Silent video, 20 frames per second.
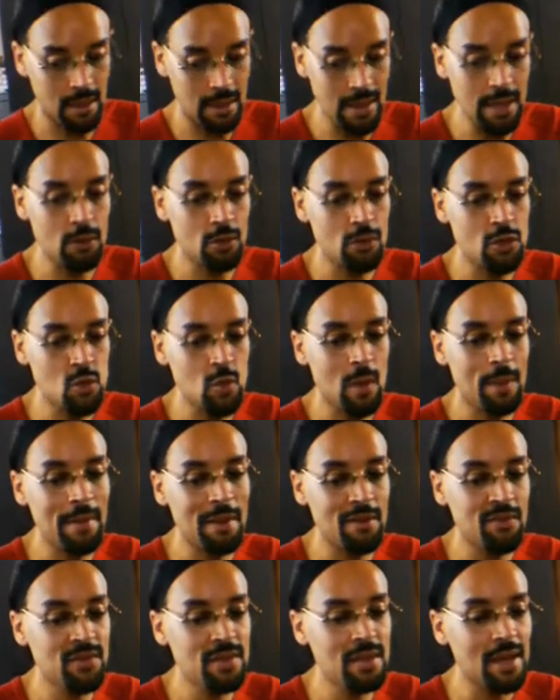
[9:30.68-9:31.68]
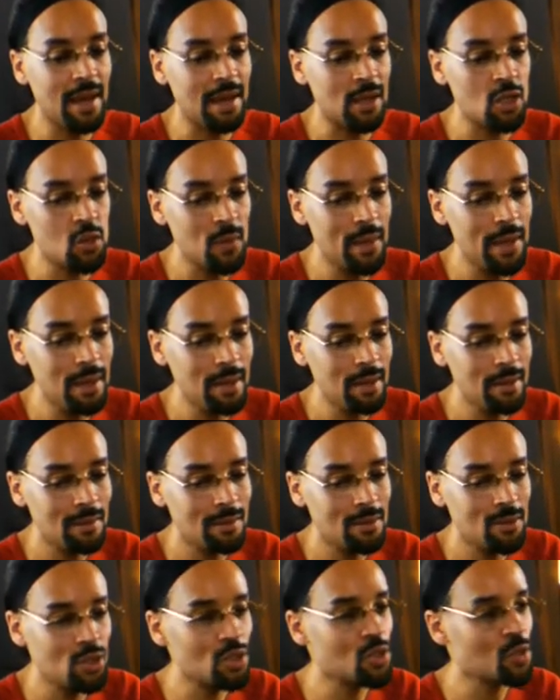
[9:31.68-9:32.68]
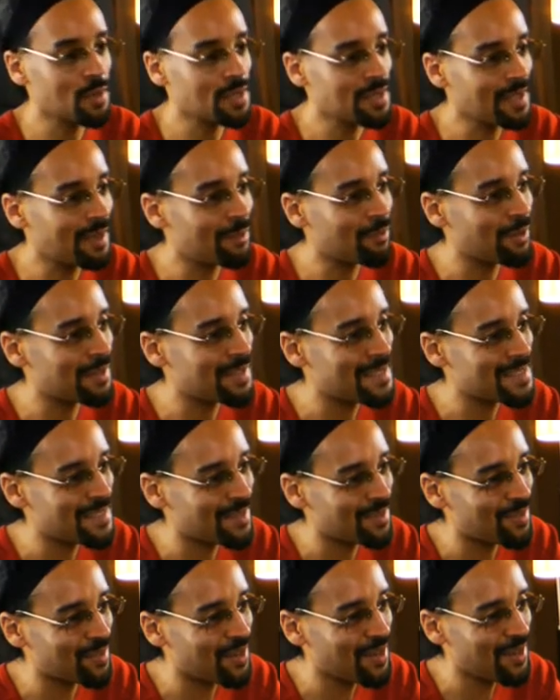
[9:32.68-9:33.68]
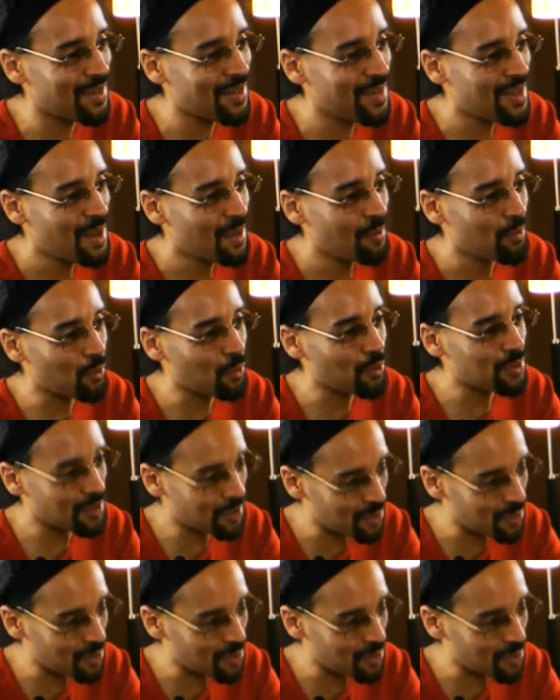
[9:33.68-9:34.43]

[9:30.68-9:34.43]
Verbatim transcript: quelle que soit ma vie actuelle, je souhaiterais avoir des enfants pour